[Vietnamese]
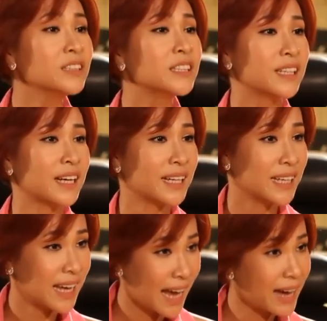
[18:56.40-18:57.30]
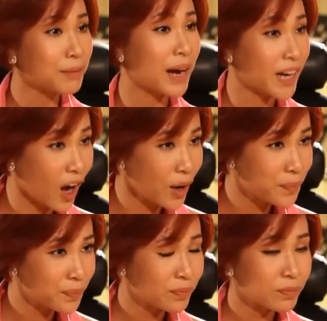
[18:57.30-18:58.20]
chương trình này hát bài đó
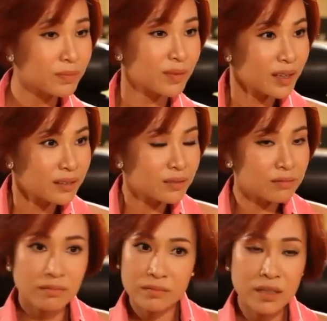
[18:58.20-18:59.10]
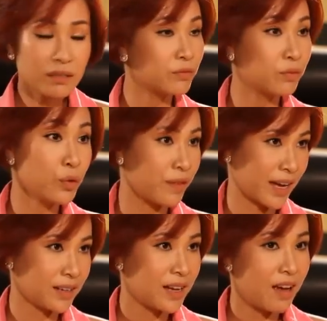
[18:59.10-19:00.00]
thì linh vui
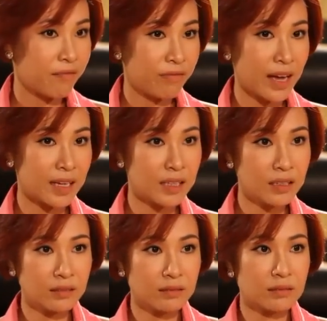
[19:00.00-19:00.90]
vẻ và linh